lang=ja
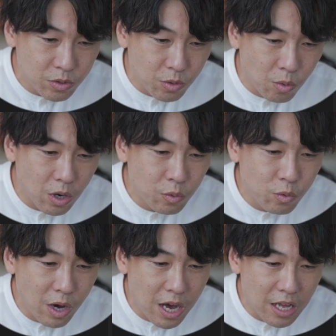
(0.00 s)
ここがふ
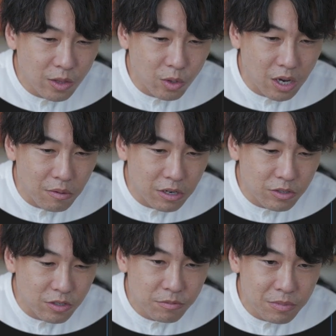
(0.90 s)
わーっと変わ
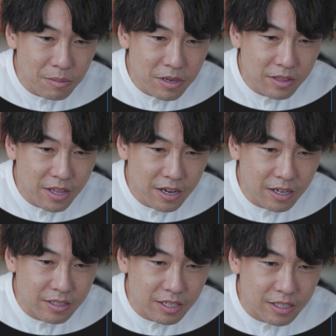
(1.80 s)
る場面転
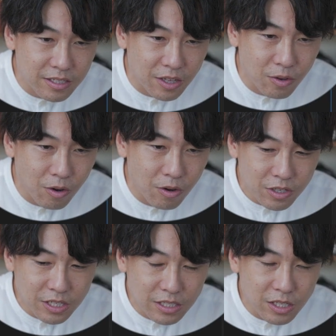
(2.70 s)
換なんですけど
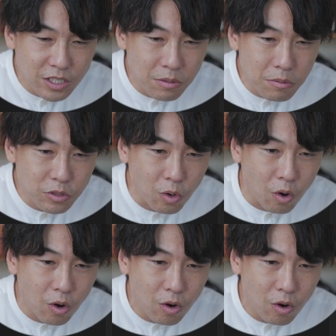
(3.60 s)
再生してみましょ